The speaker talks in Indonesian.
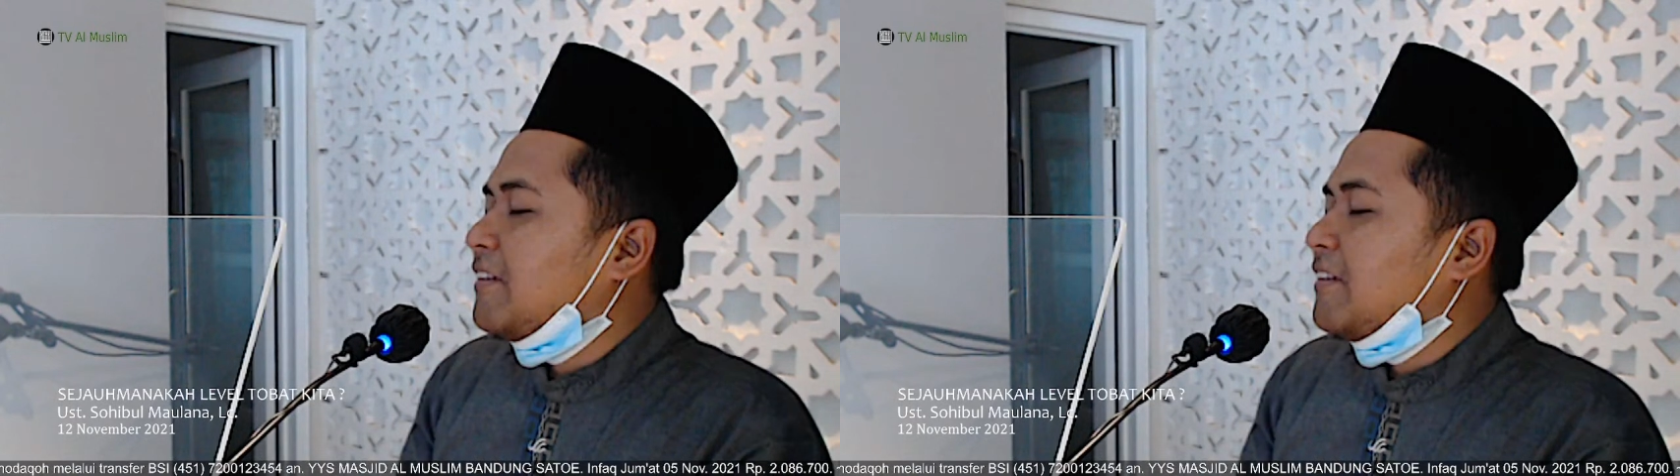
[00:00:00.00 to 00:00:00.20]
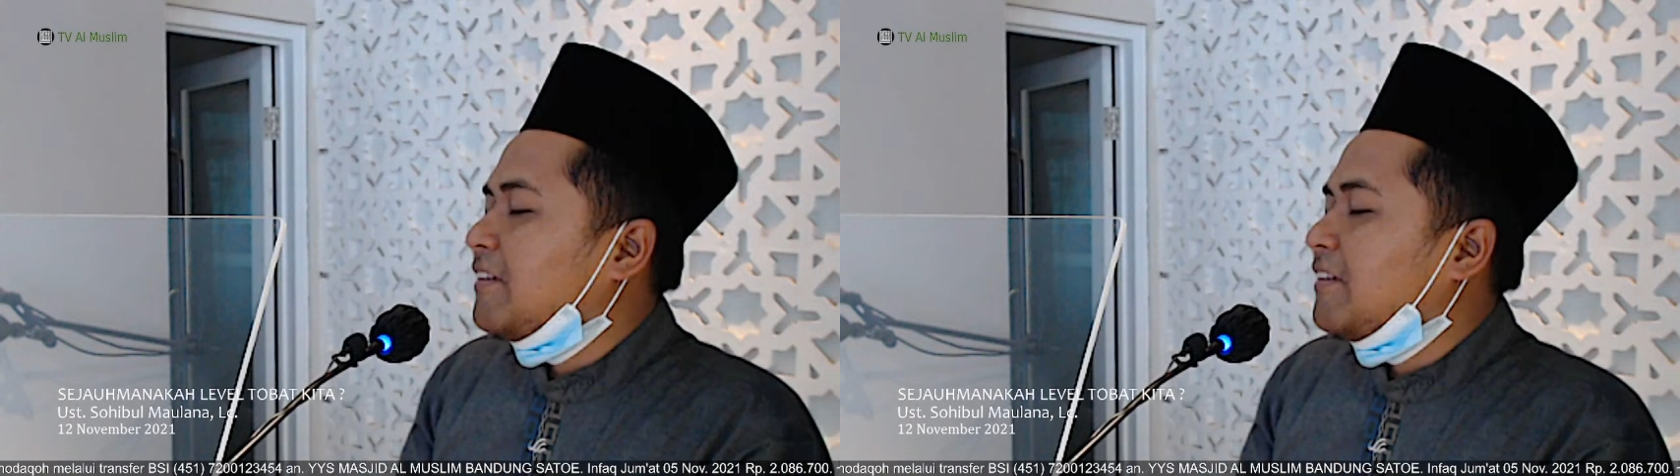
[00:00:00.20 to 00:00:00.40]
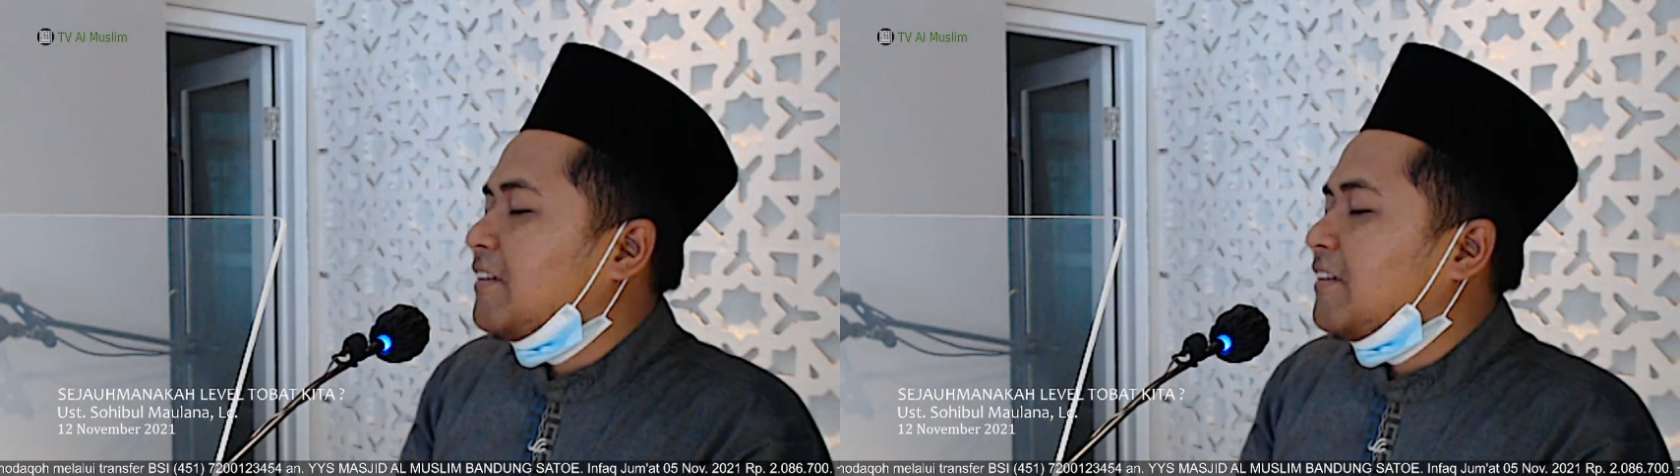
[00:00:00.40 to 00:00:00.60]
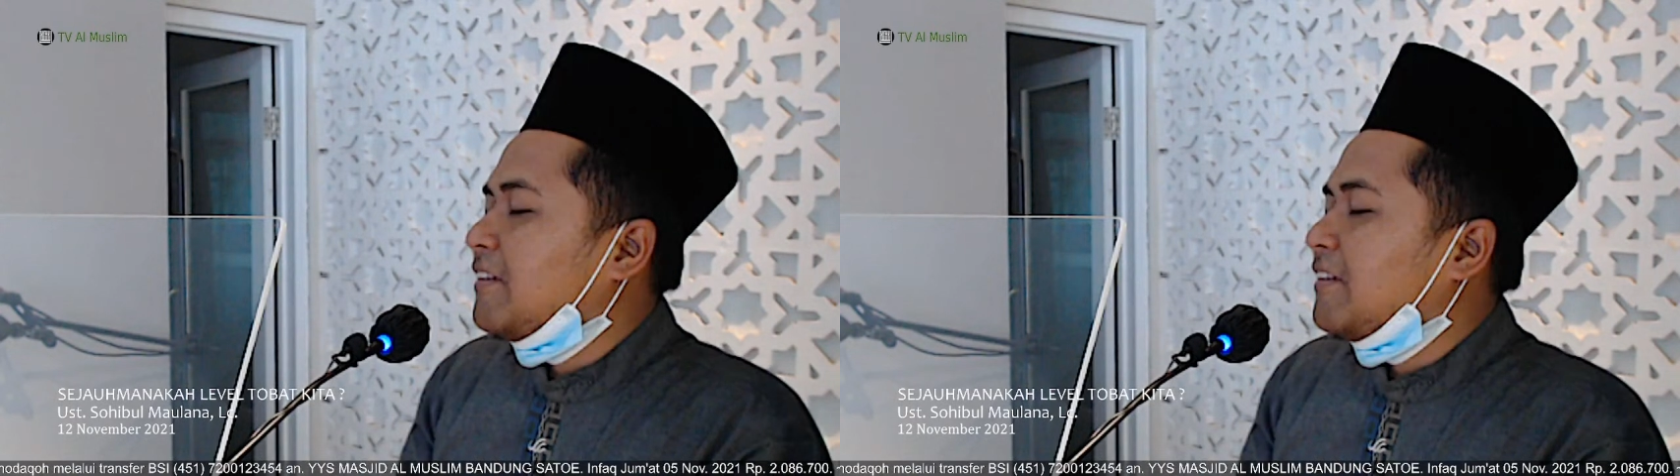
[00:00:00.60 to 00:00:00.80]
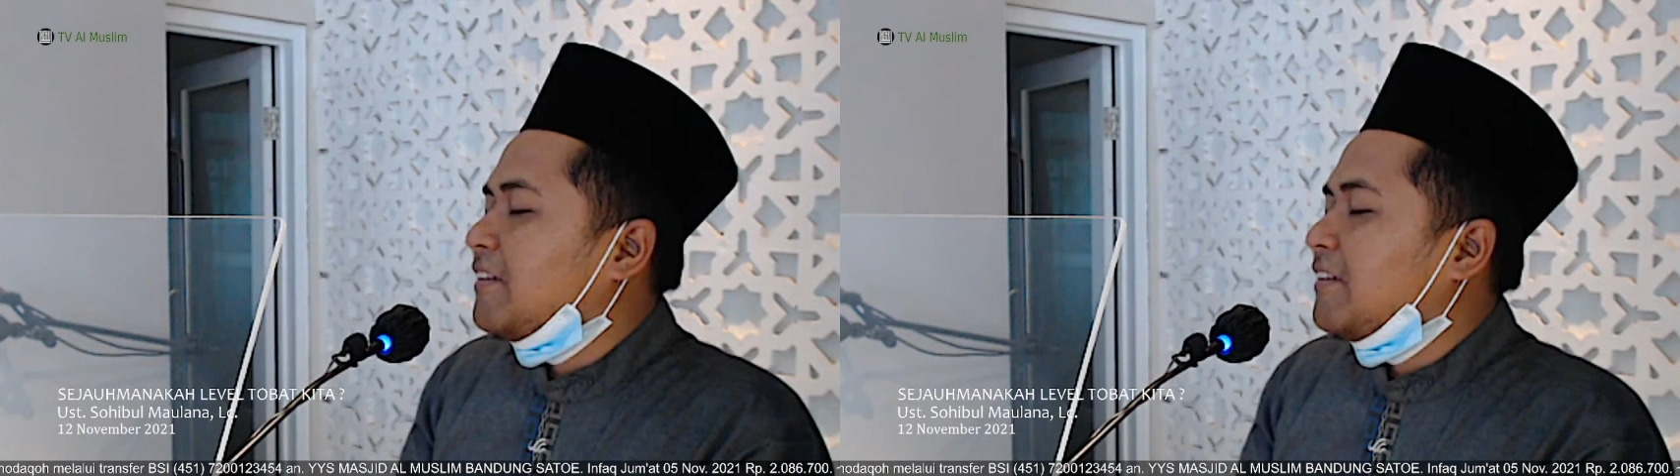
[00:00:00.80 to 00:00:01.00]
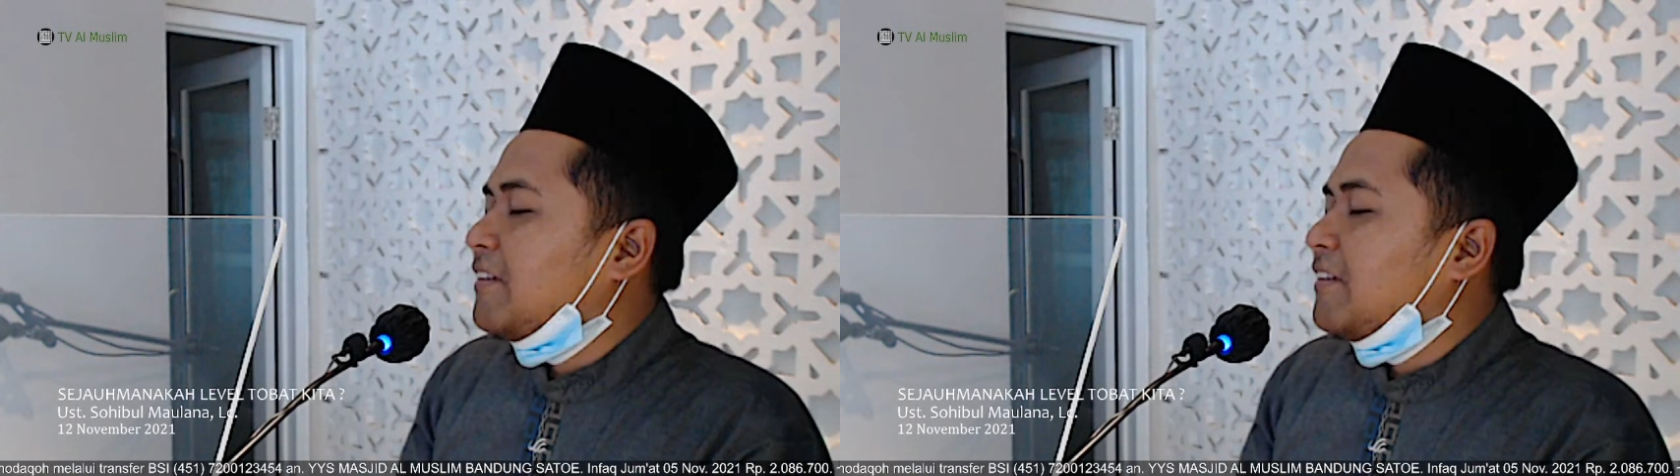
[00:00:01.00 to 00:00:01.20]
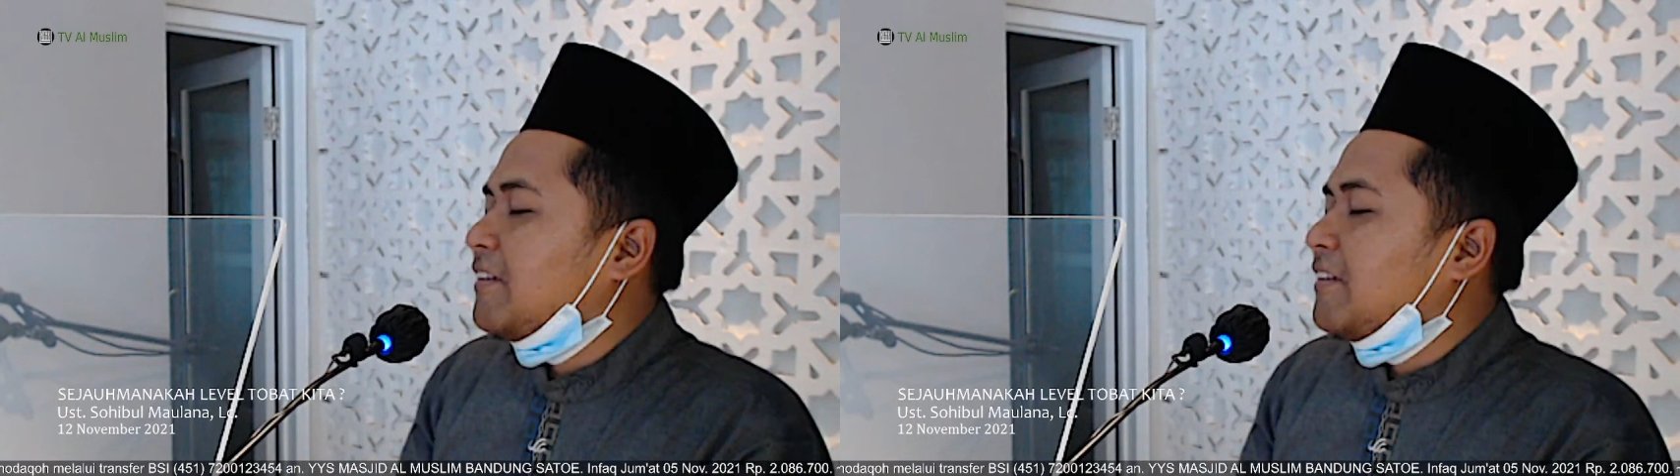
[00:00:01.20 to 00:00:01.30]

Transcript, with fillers: Wa man lam yatub